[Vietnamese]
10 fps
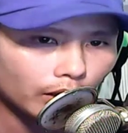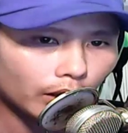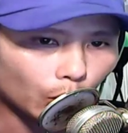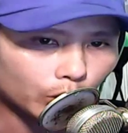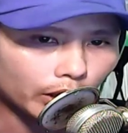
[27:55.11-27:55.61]

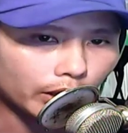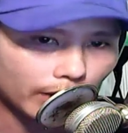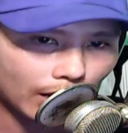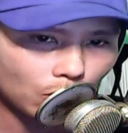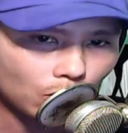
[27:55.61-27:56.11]
kiểu Trần
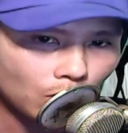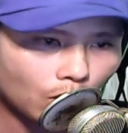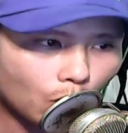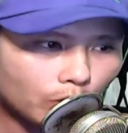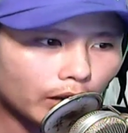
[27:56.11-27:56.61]
giáo
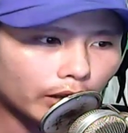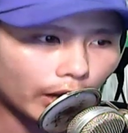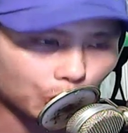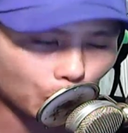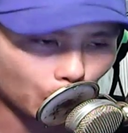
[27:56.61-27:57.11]
cũng kiêng
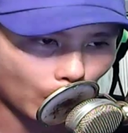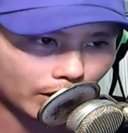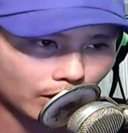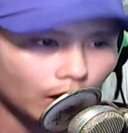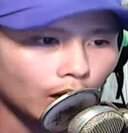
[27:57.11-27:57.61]
kỵ thủ
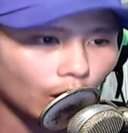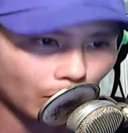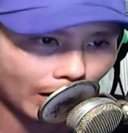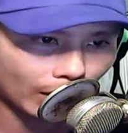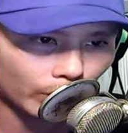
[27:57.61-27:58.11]
đoạn liều
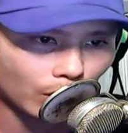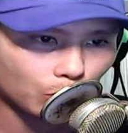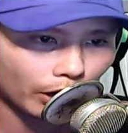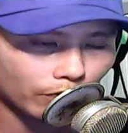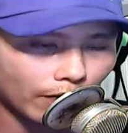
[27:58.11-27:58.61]
mạng của Đông
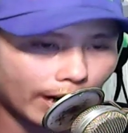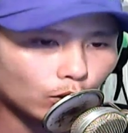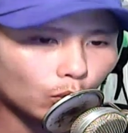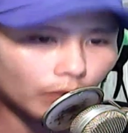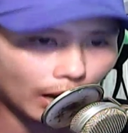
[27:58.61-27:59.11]
Kỳ phái
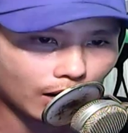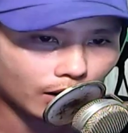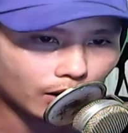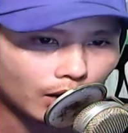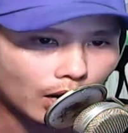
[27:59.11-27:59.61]
chúng ta,
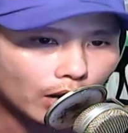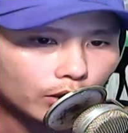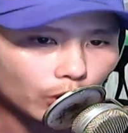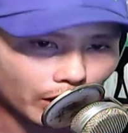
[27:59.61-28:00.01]
cho